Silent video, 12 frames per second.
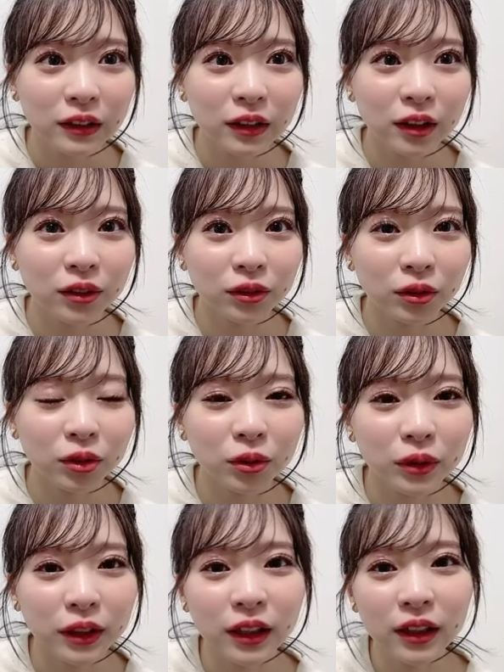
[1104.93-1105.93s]
あの
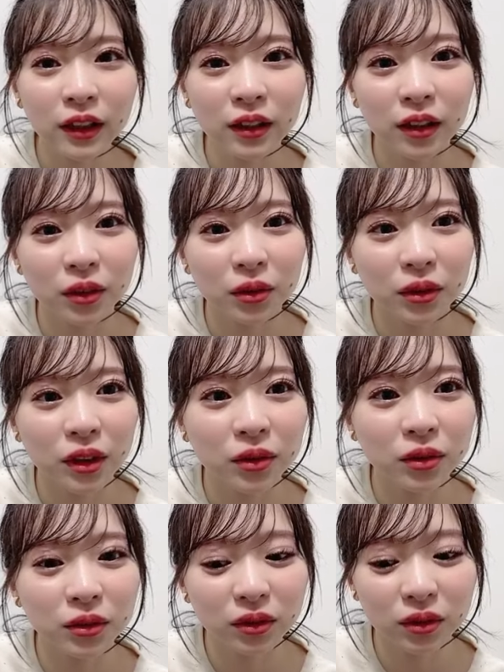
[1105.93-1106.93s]
脳は何なんだろうあ
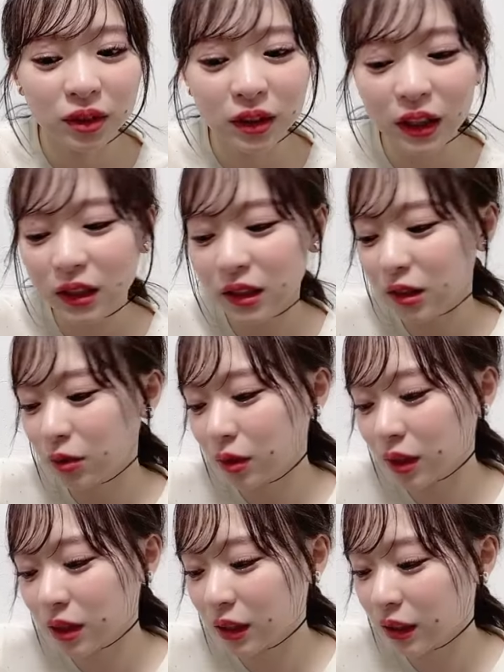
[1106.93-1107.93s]
のステージ上
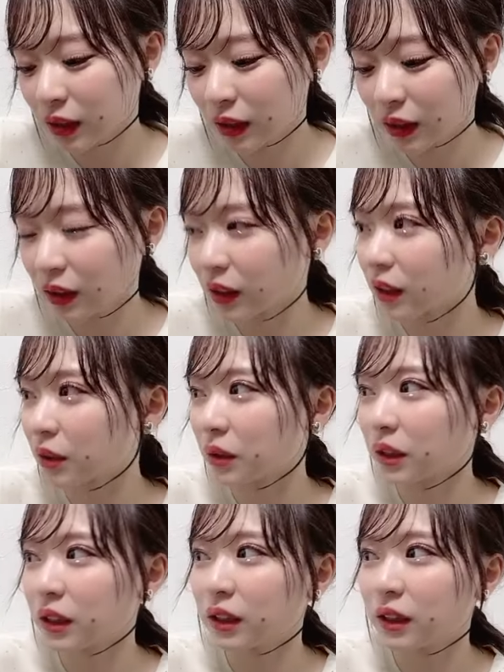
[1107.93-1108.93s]
でしかできないんだけ
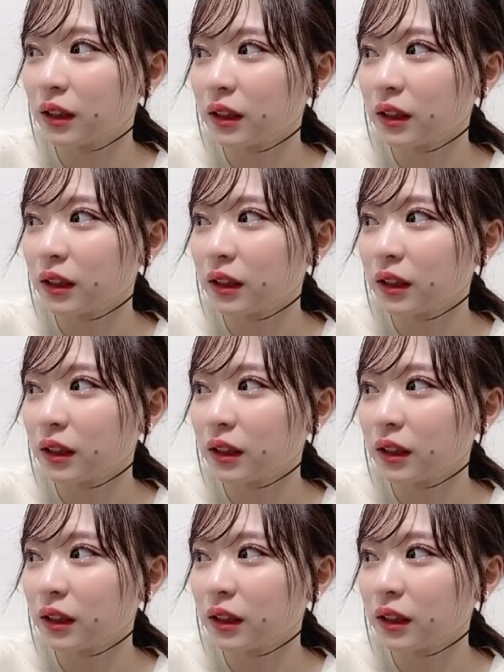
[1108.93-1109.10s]
どあれ